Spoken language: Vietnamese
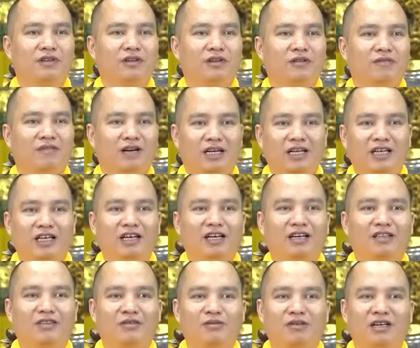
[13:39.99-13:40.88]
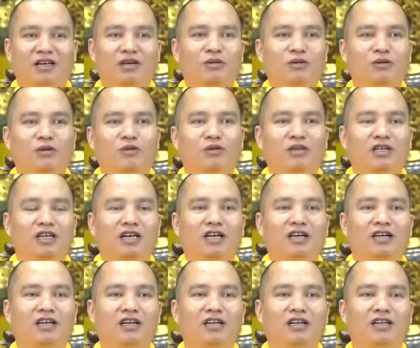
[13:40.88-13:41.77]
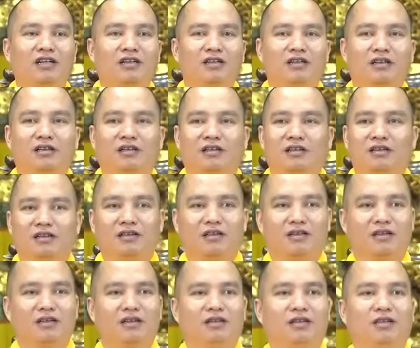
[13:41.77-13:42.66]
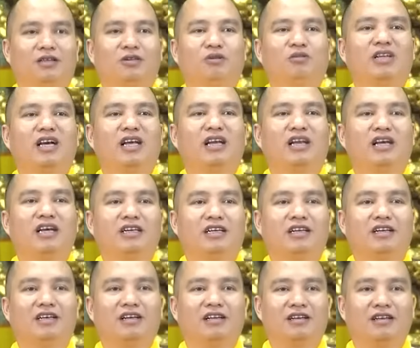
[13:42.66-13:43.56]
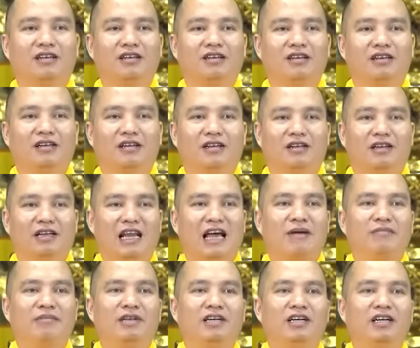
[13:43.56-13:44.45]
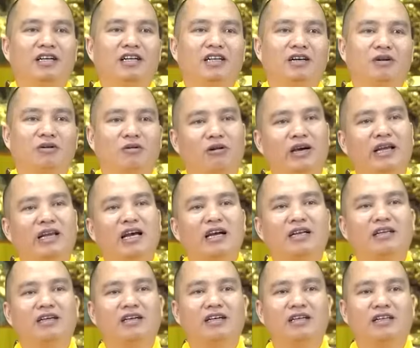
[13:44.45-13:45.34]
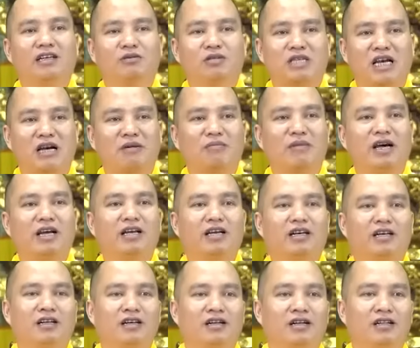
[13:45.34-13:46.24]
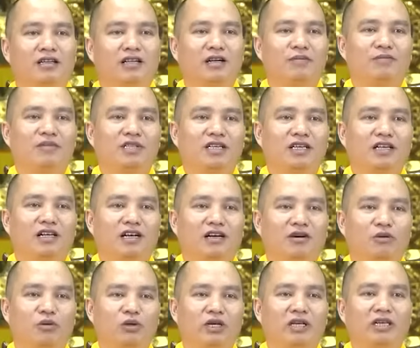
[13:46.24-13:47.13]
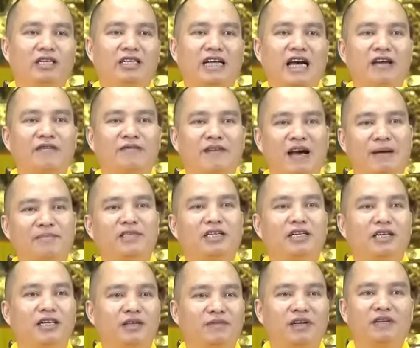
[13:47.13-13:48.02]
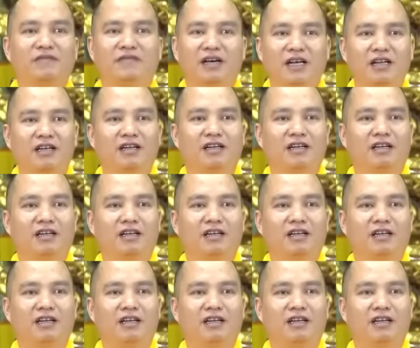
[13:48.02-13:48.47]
Và khi chúng ta không tụng nữa, chúng ta lại gì? Làm những cái điều nói năng, những cái điều sằng bậy, thậm chí là hủy trai phạm giới vân vân.